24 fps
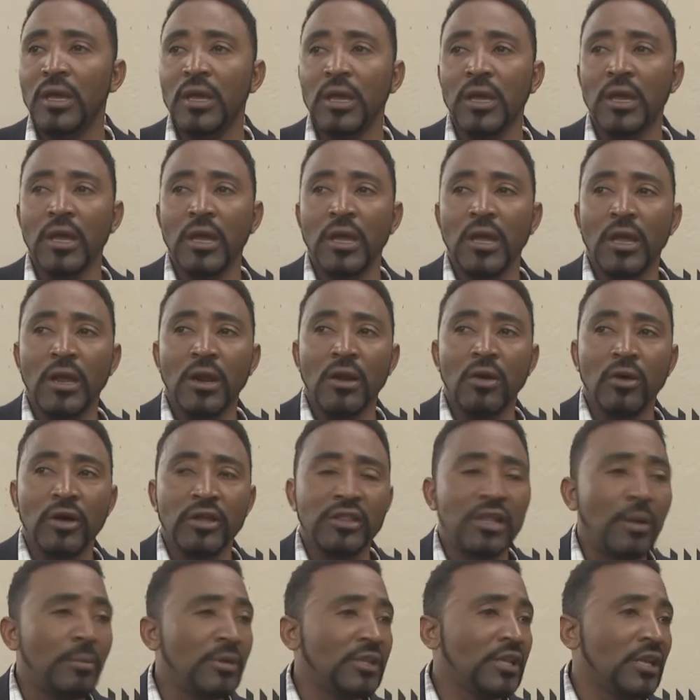Eh, lo que
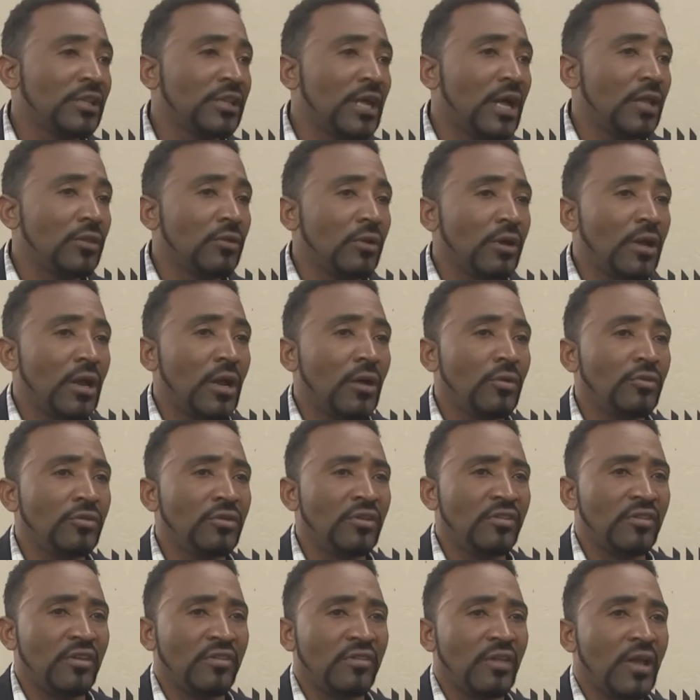estamos tratando es que la
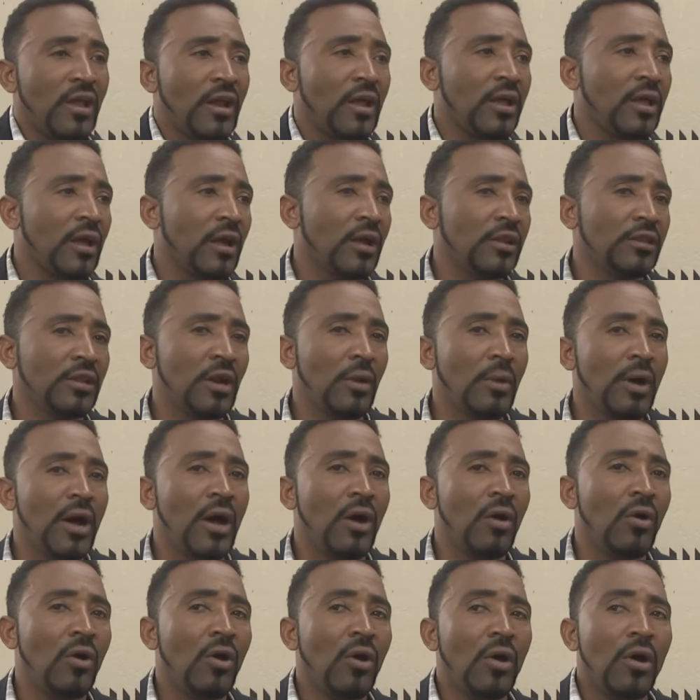justicia sea la que haga el
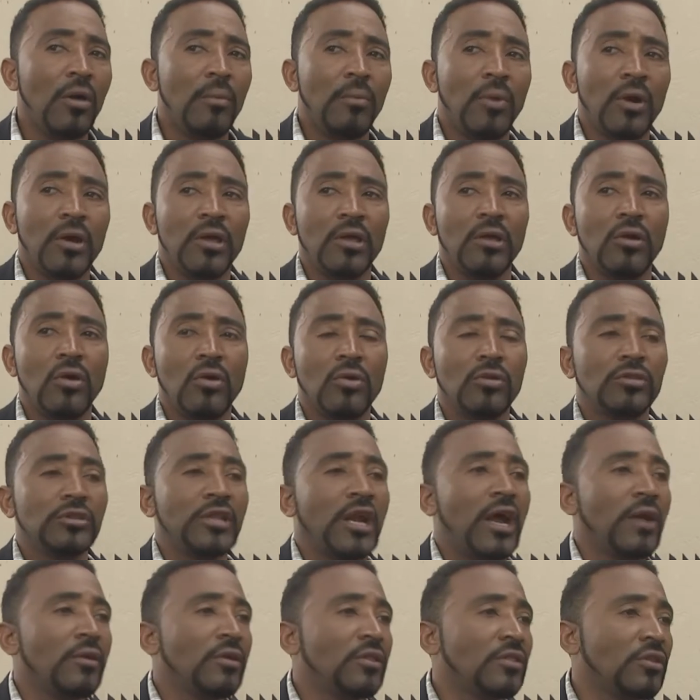trabajo, porque de lo
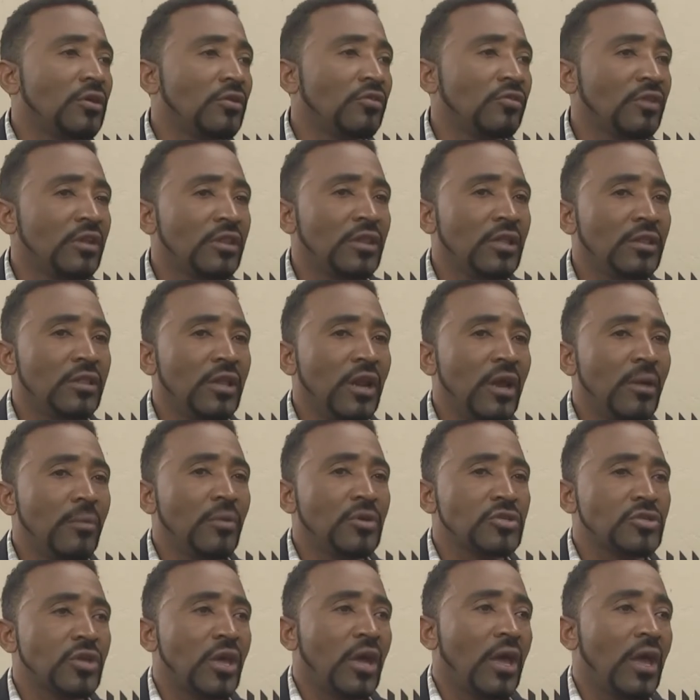contrario entonces
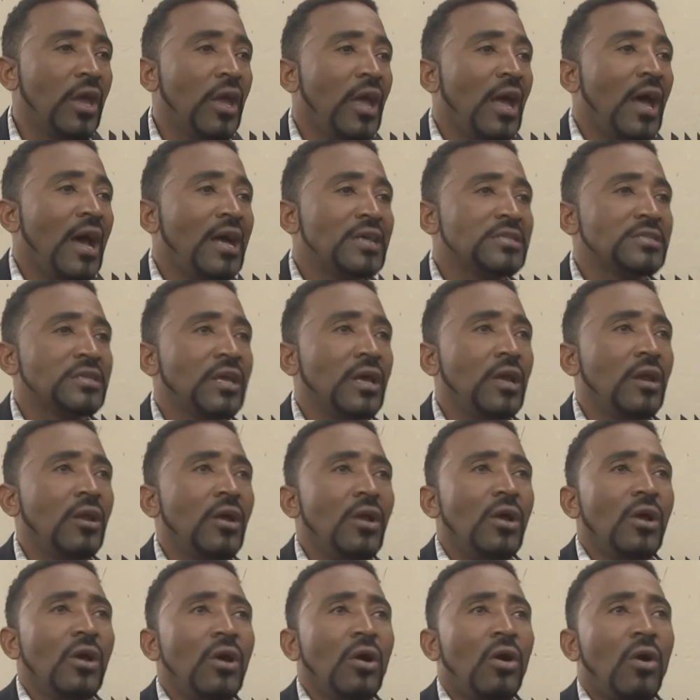tendremos que hacer
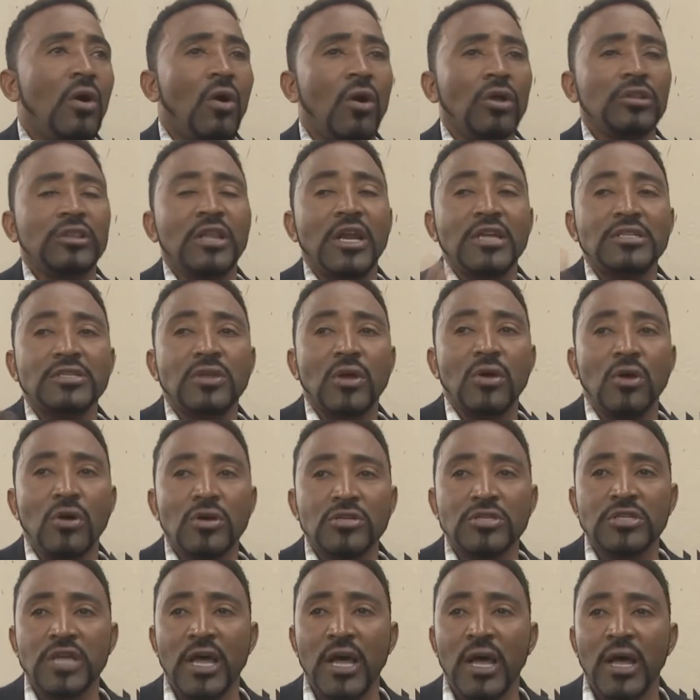otras
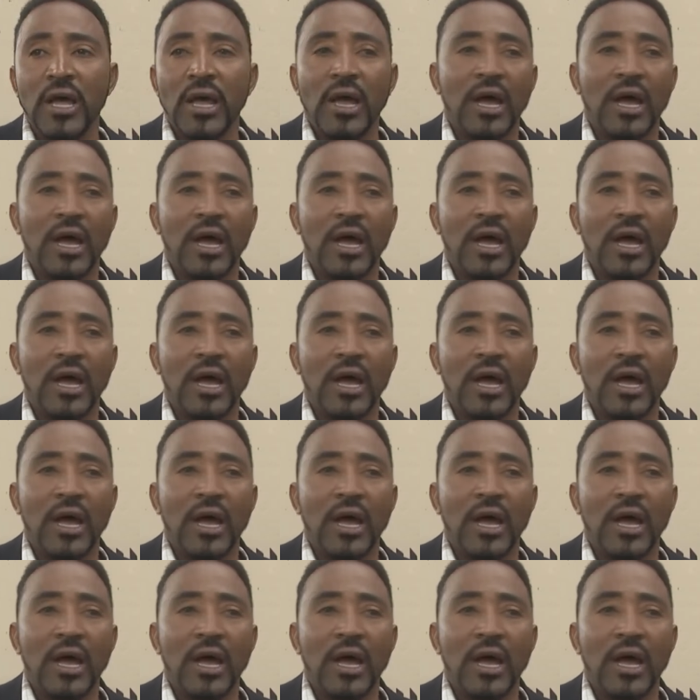cosas